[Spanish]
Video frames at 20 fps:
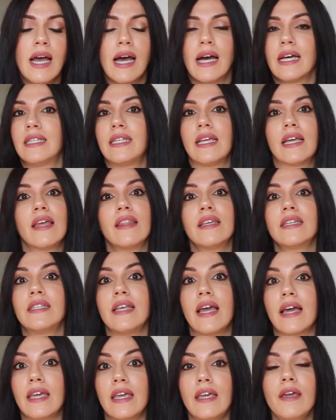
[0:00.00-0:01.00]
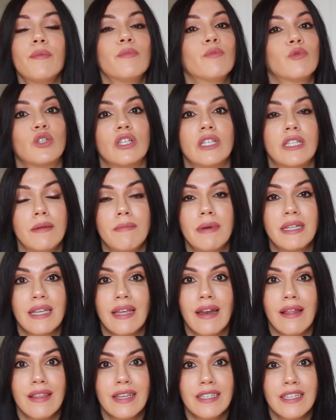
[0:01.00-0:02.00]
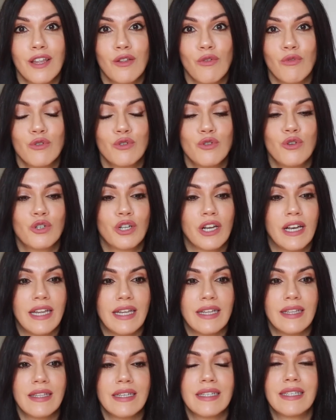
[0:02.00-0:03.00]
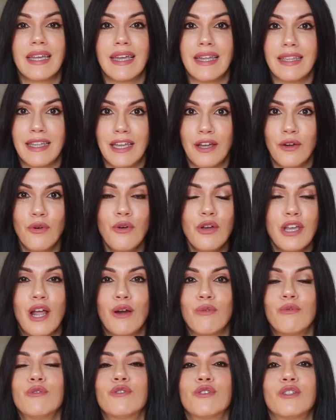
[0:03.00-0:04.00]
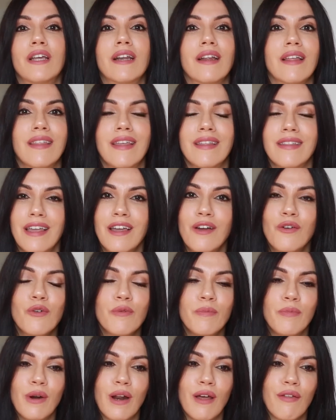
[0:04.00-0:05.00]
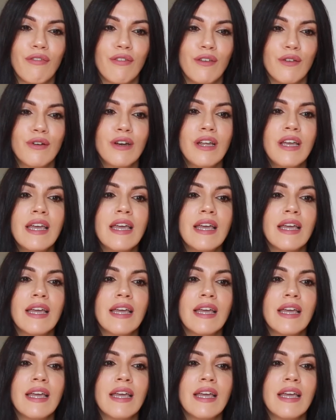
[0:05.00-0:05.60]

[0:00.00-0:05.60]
Así que desde aquí muchísimas gracias a todos los clientes que tengo y algunos de reciente incorporación